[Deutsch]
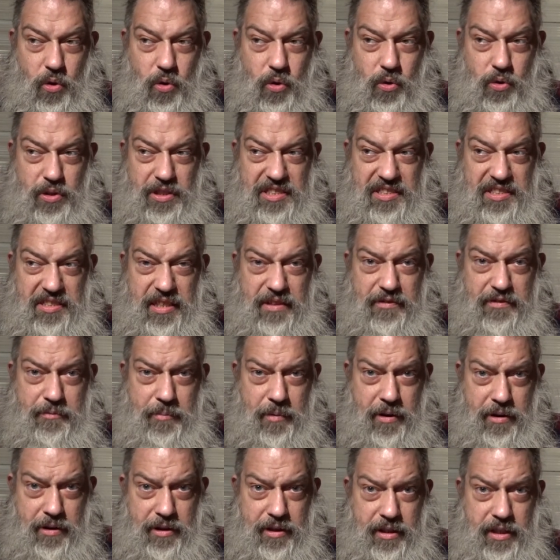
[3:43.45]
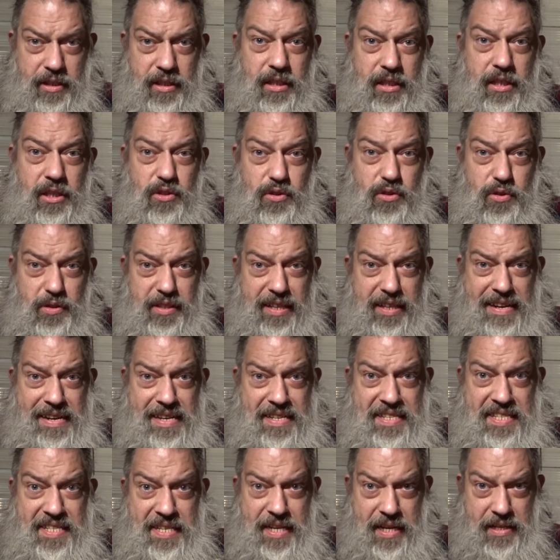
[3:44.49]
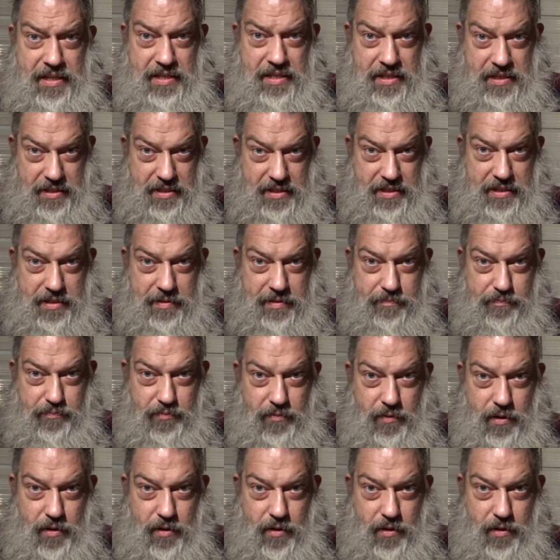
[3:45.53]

und Steve Martin, totaler Sadist.